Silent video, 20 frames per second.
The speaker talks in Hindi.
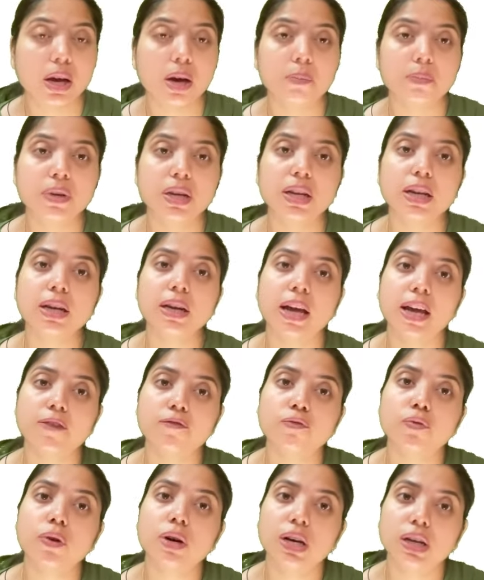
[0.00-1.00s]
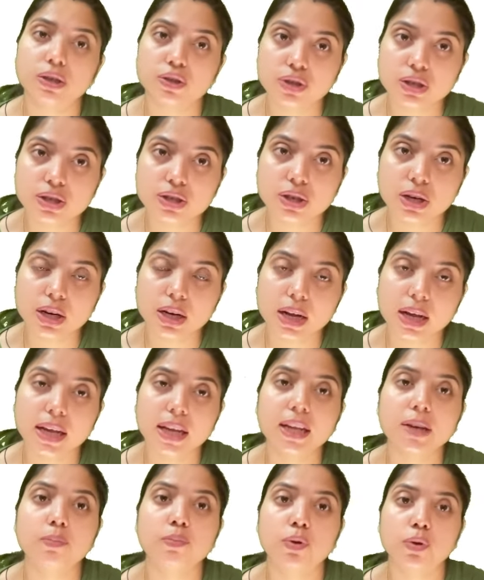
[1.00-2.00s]
हमने नाइफ को एडजस्ट करना
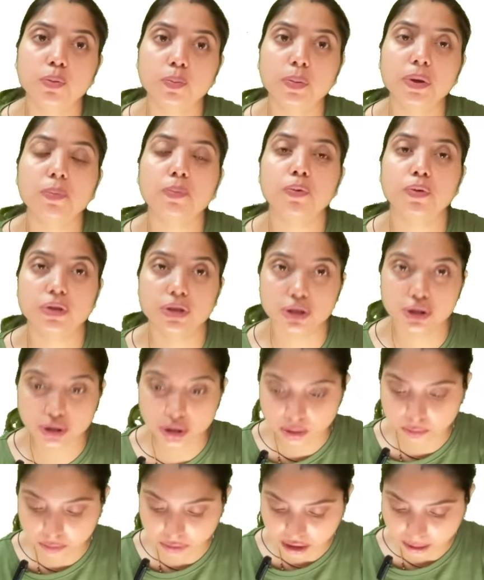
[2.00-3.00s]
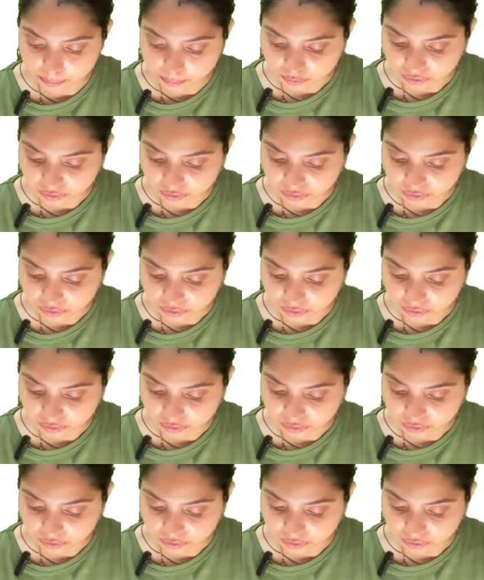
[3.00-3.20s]
है एक प्रॉपर पोजिशन में